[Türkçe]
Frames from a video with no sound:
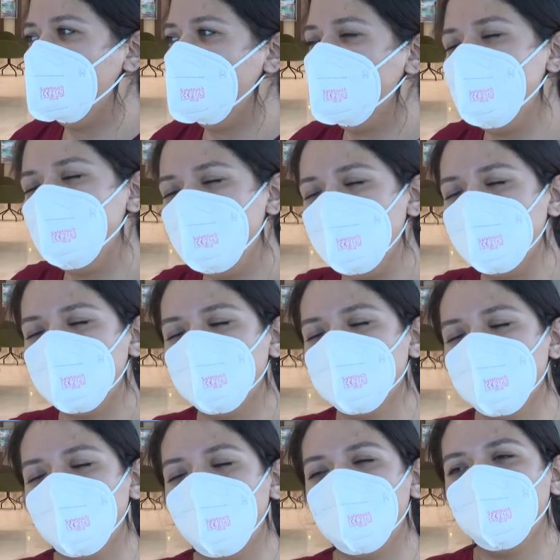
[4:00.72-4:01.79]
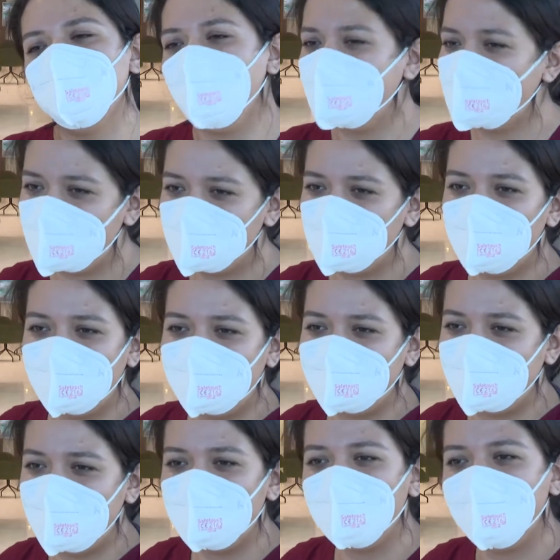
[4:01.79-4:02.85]
yani eve gittiğim zaman bulaştırmamak
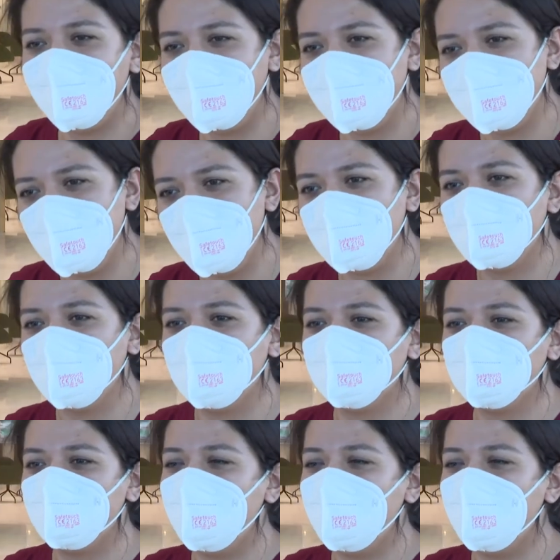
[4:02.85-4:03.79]
için elimden geleni yapıyorum.